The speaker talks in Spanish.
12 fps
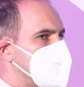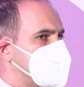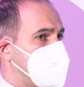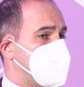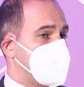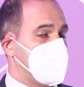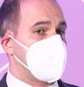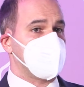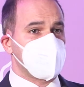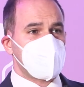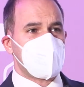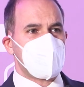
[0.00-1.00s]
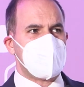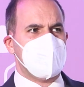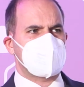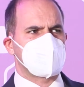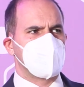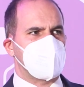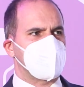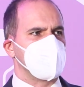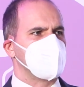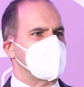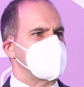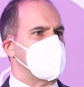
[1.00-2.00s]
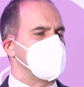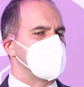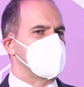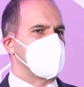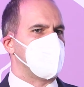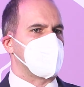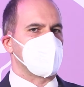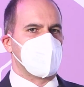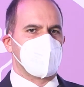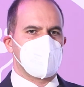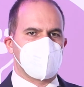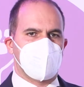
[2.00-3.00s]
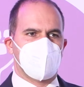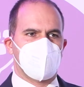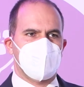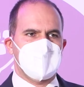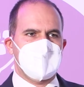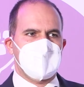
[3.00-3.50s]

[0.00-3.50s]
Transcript: para establecer a su vez un tratamiento pormenorizado,